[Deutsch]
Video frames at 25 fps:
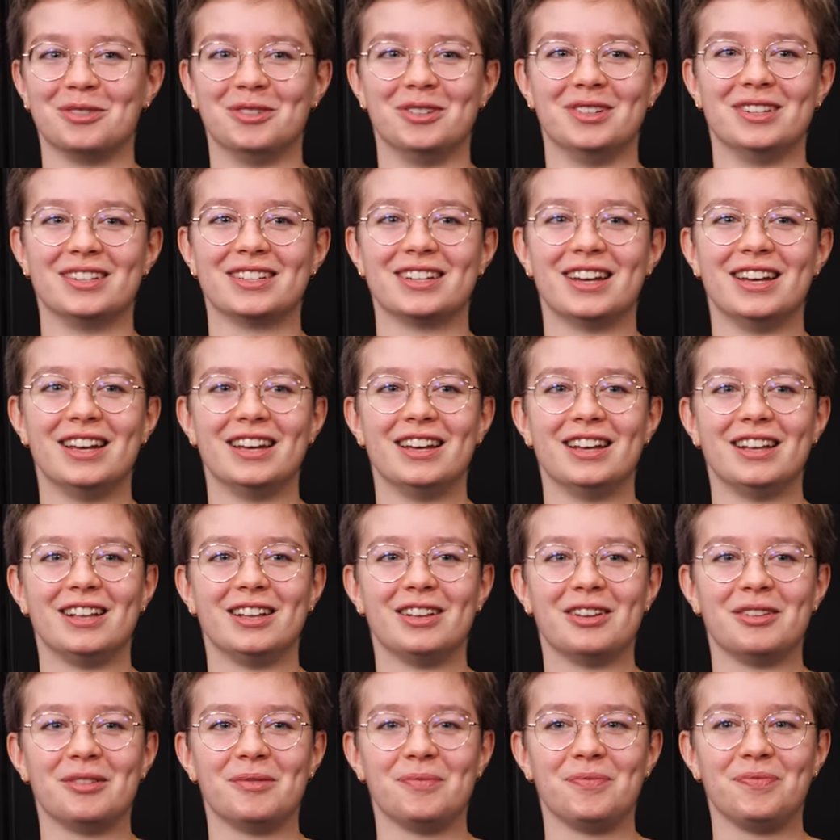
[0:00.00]
Und
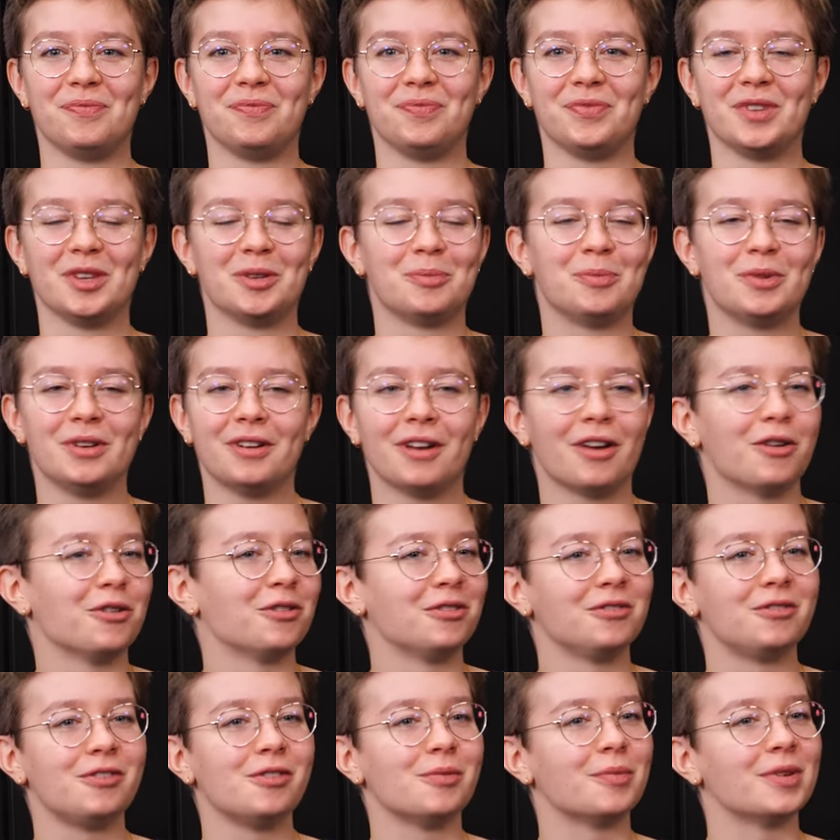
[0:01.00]
ähm, ich bin da
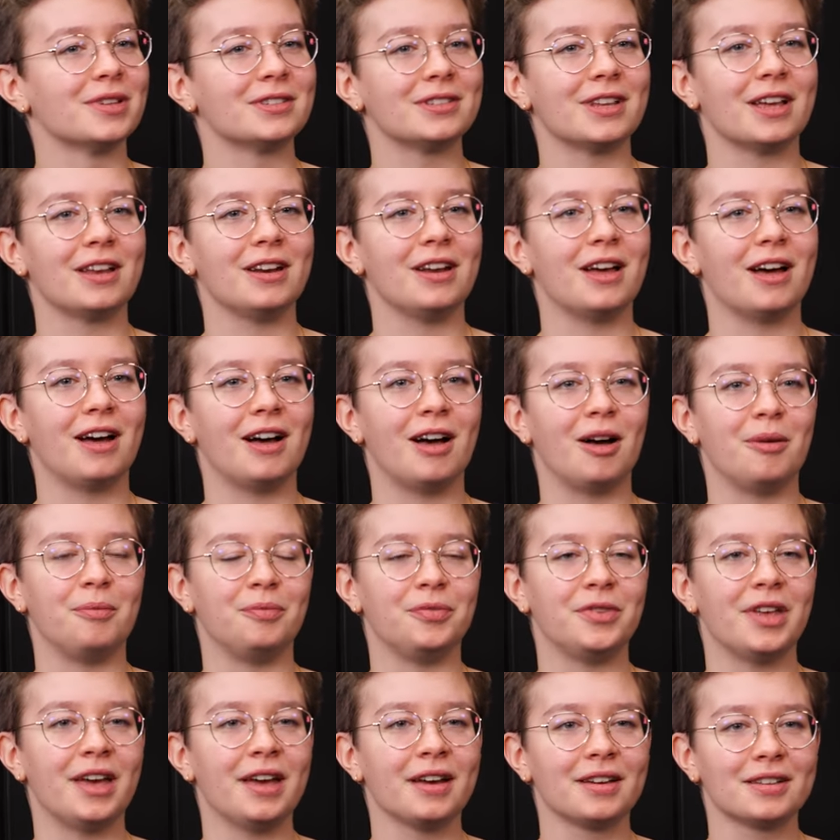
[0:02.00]
irgendwie immer sehr nah
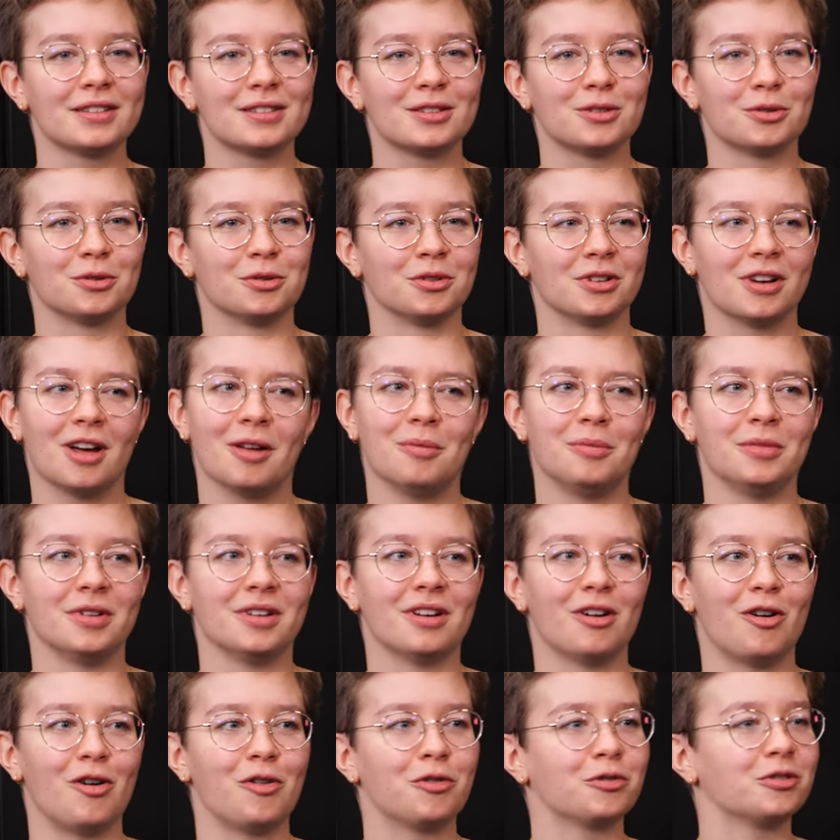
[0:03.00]
am Text und kann
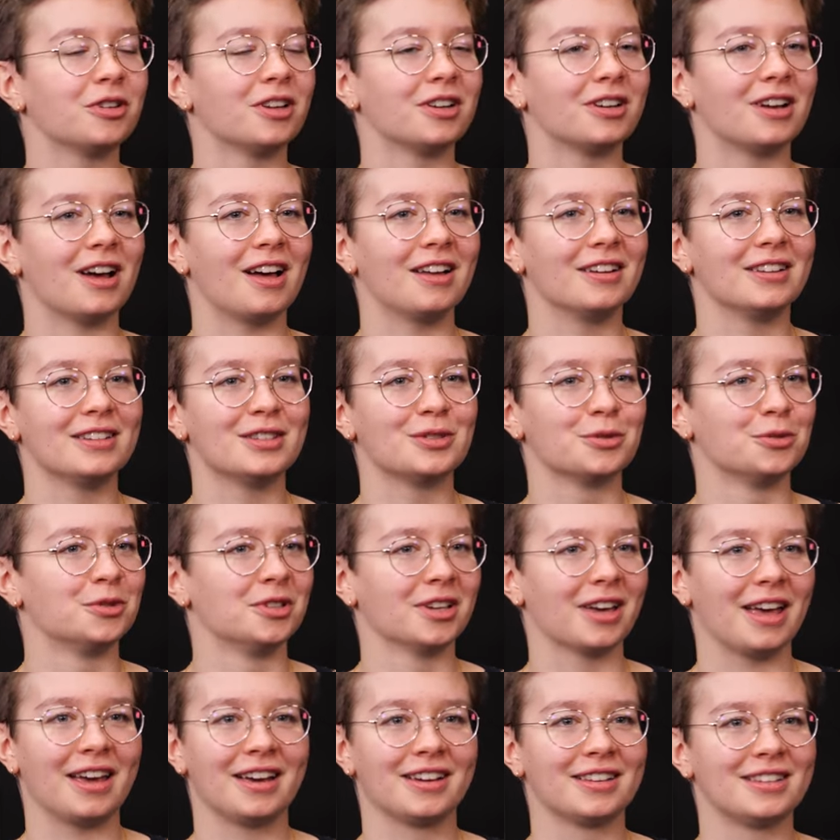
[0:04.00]
mir oft dann gar nicht so
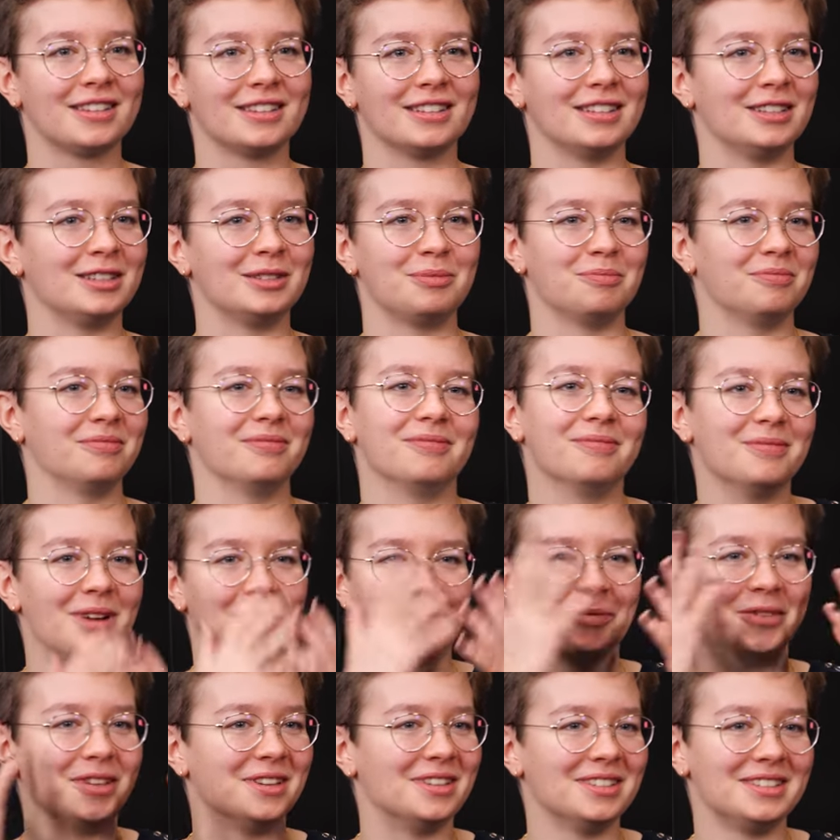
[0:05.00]
direkt, ich
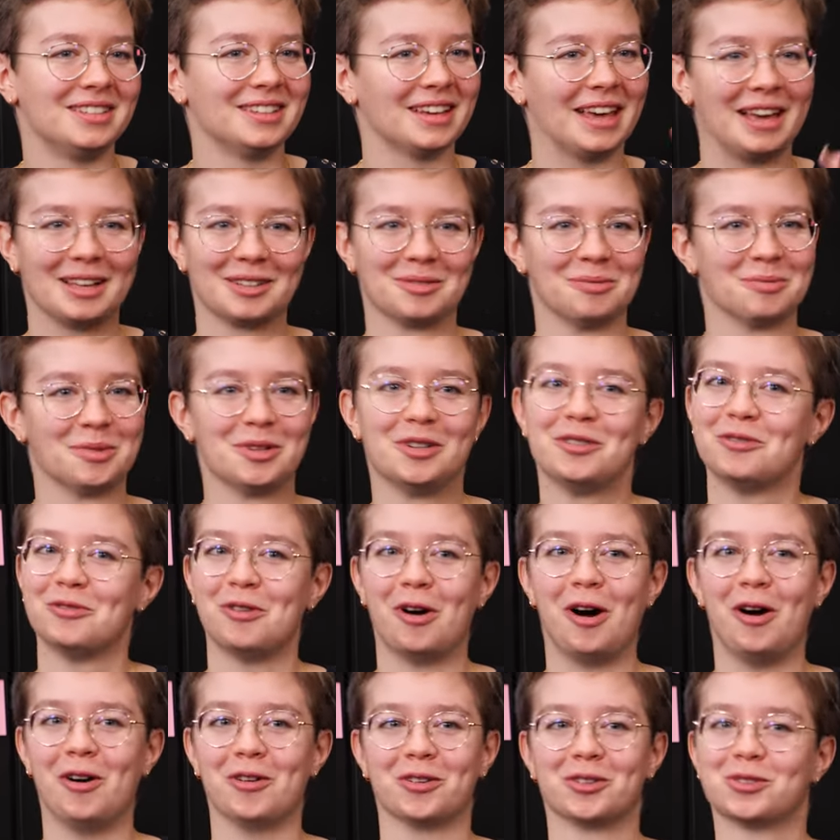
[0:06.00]
habe da nicht direkt ein Bild
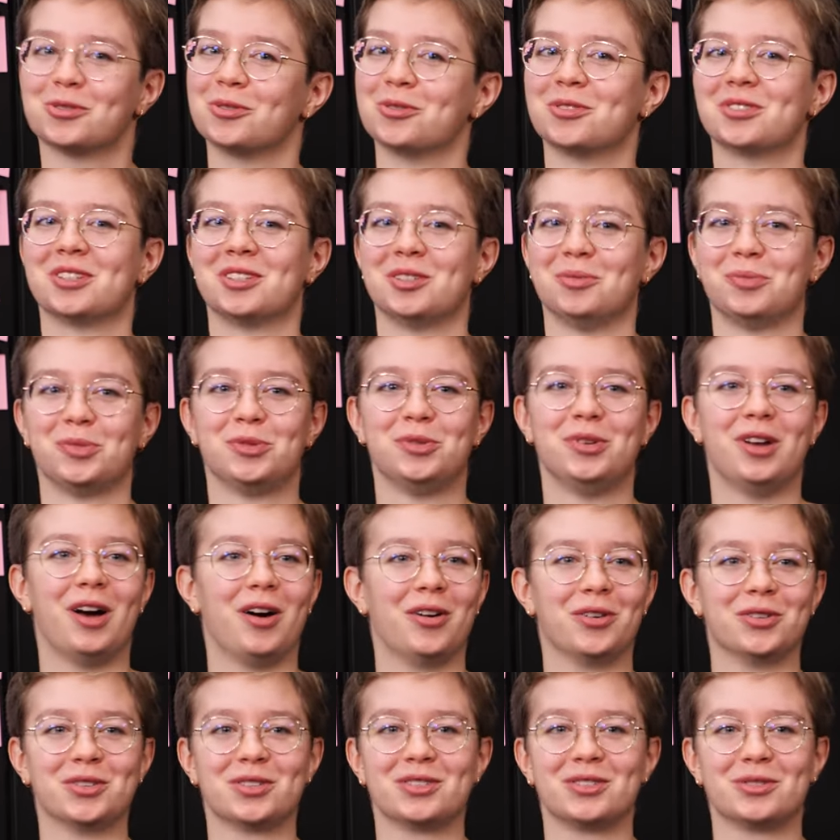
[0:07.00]
vor Augen, so sieht die
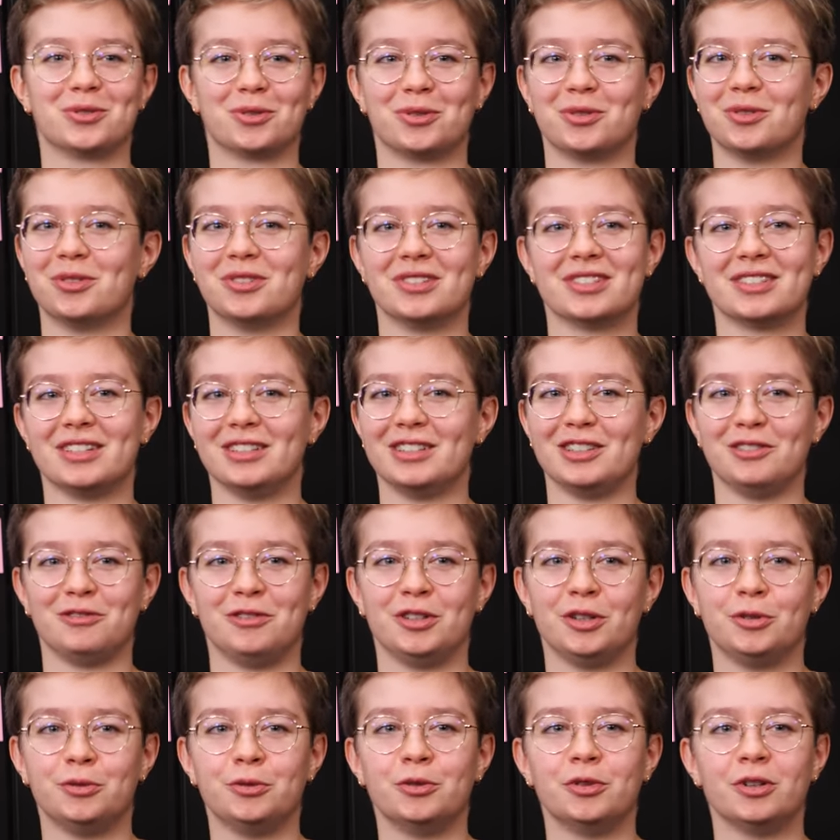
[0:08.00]
Bühne aus, so sind die
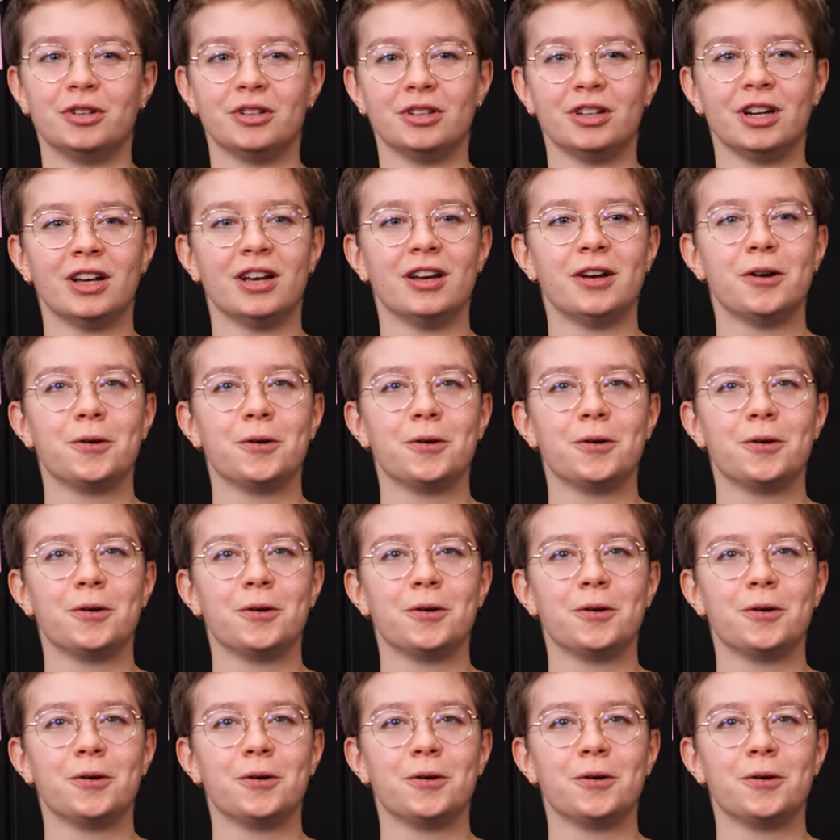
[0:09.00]
Figuren.